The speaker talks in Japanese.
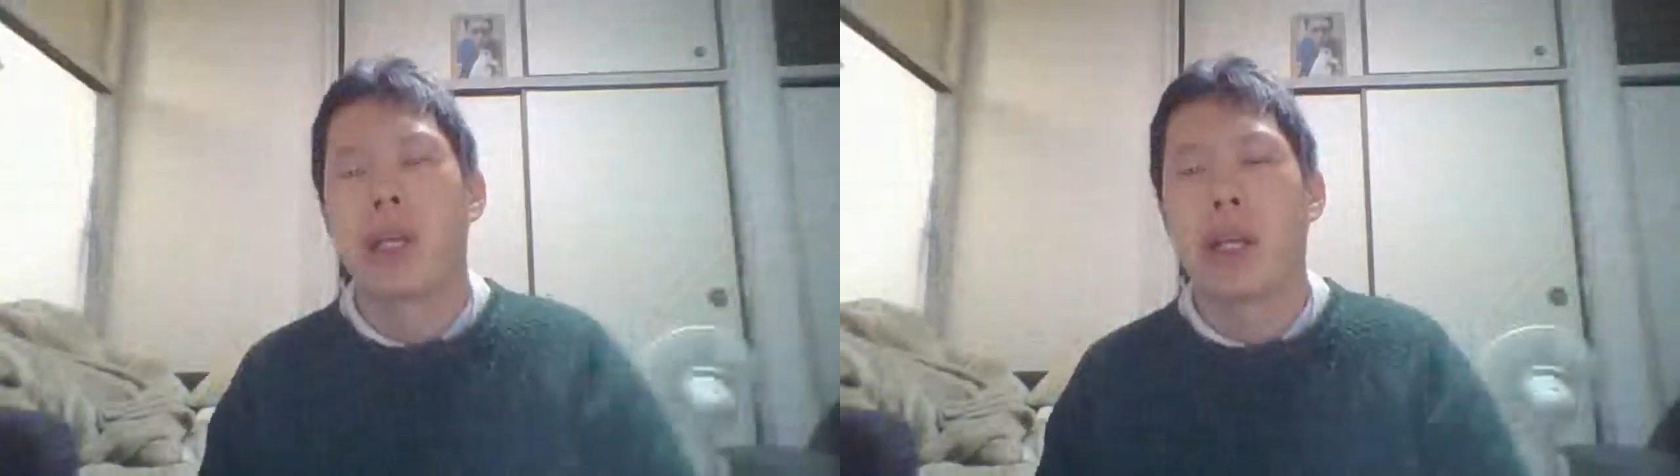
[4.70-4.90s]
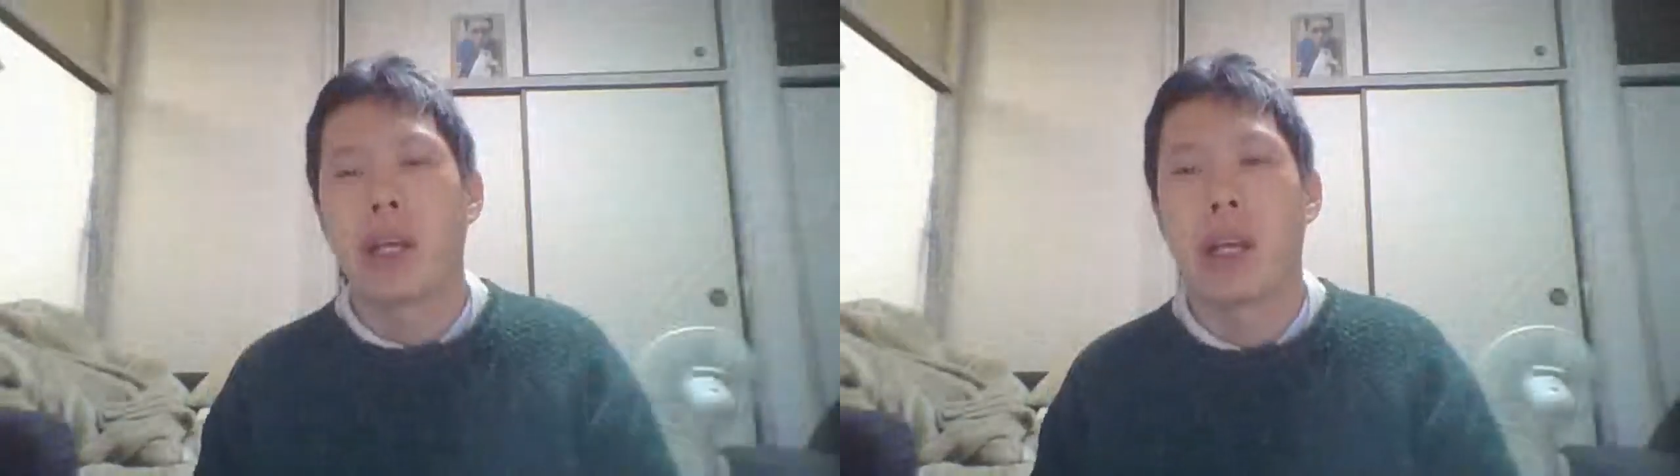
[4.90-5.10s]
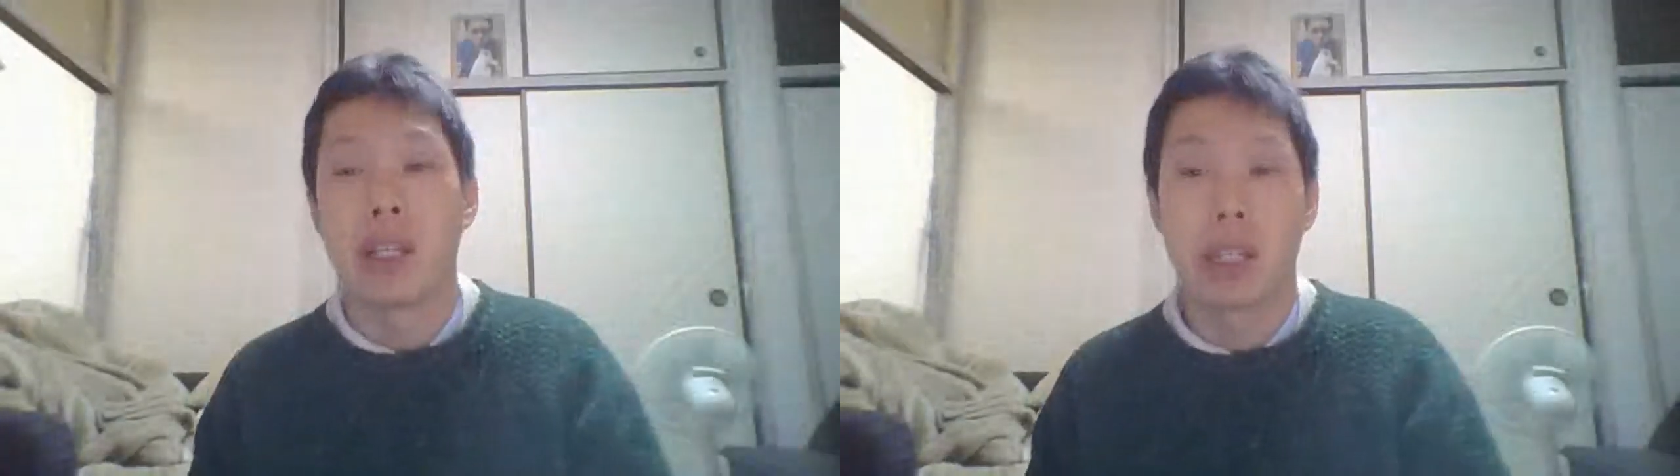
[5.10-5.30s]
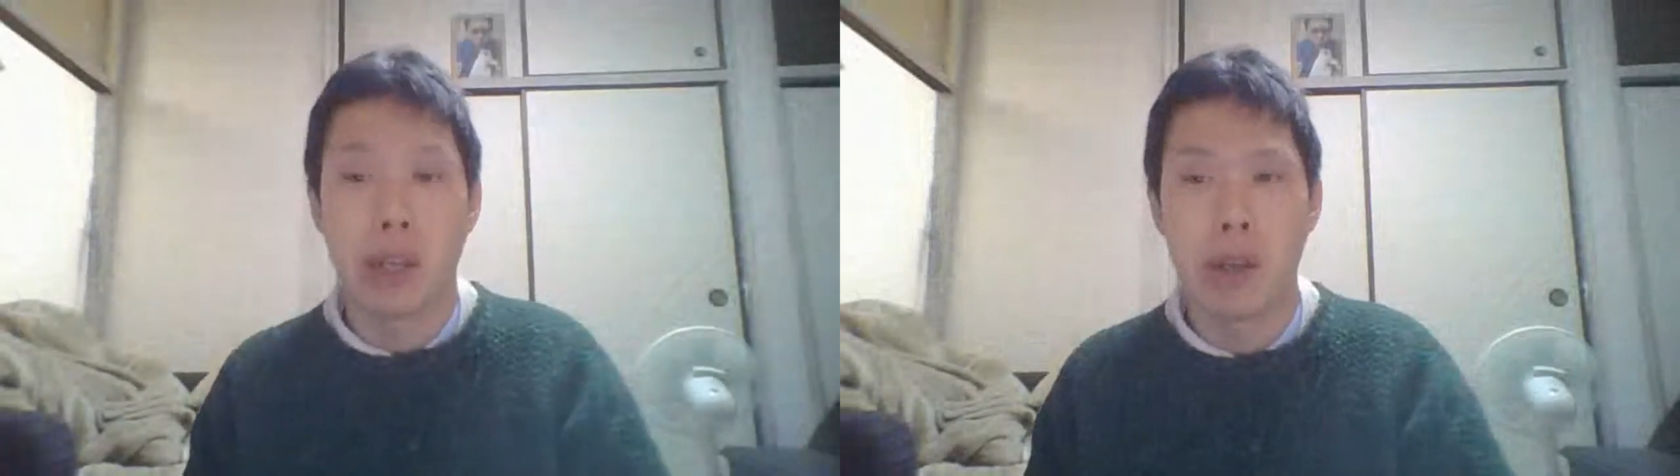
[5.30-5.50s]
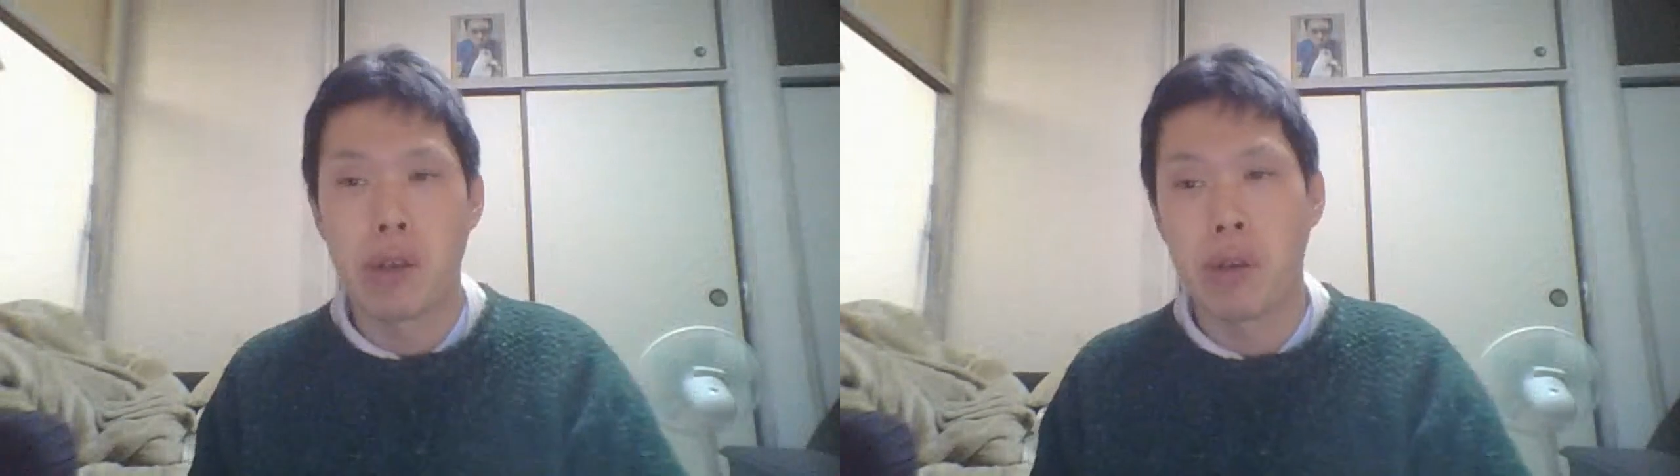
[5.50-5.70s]
えー、
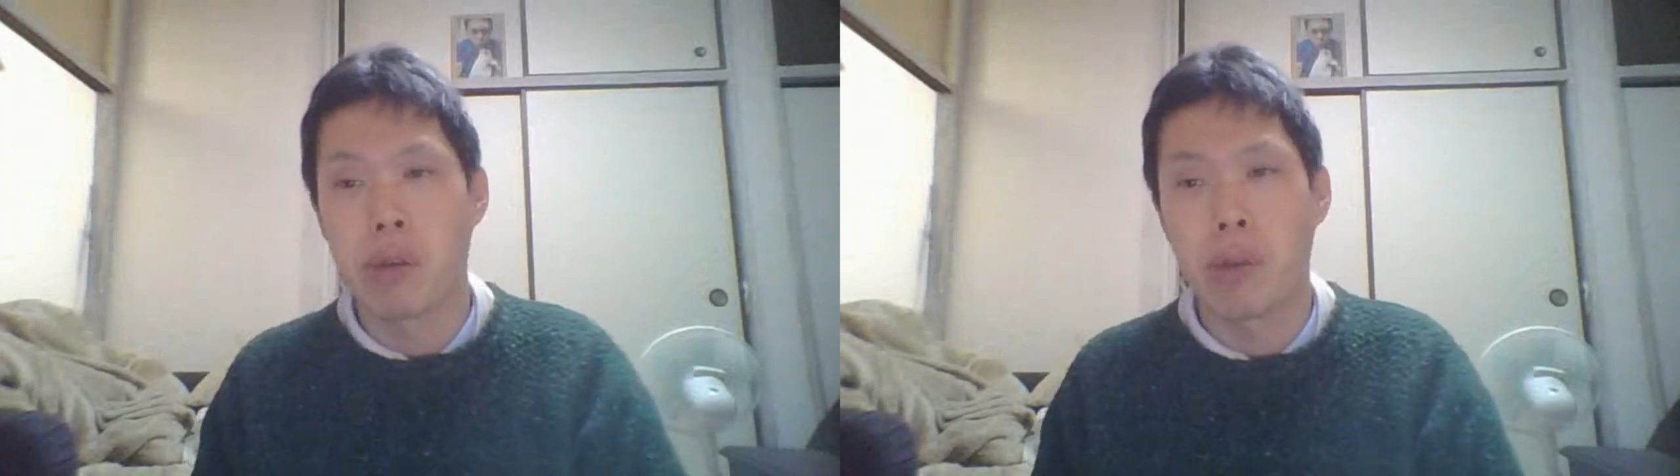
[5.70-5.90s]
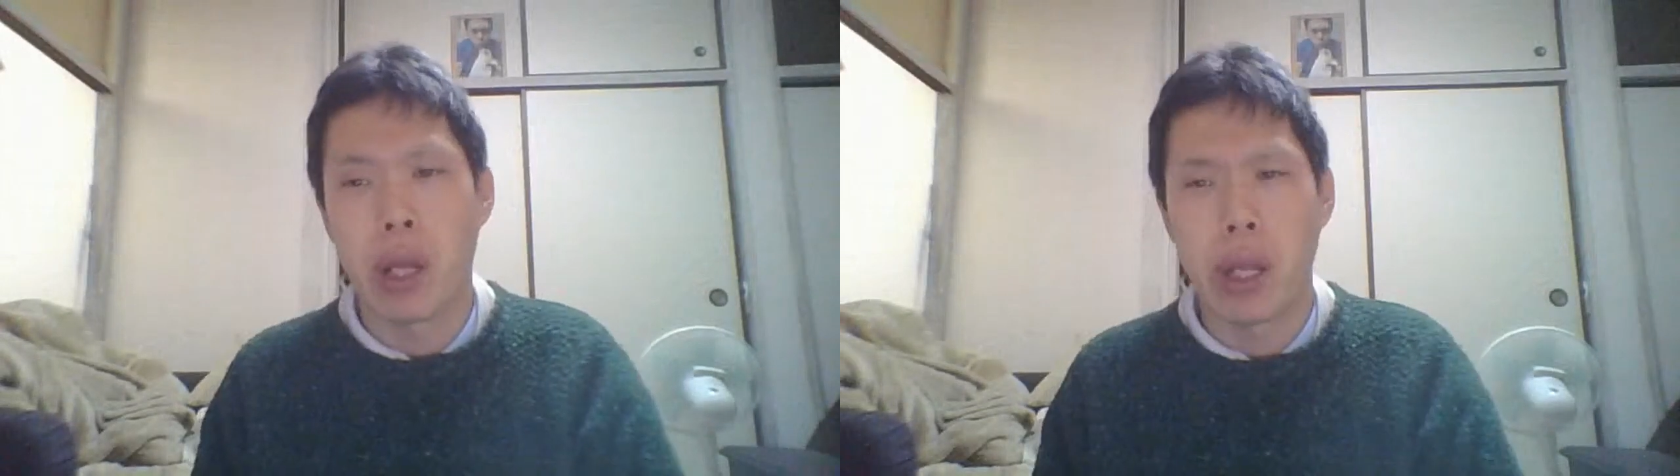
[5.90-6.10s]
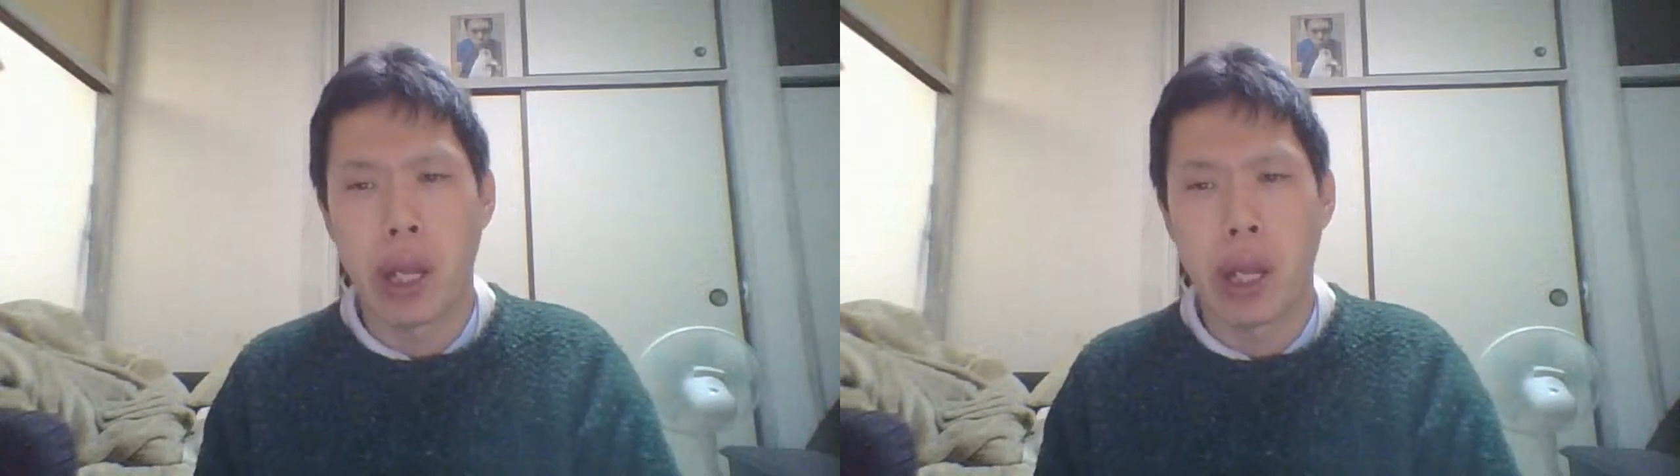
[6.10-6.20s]
2024年、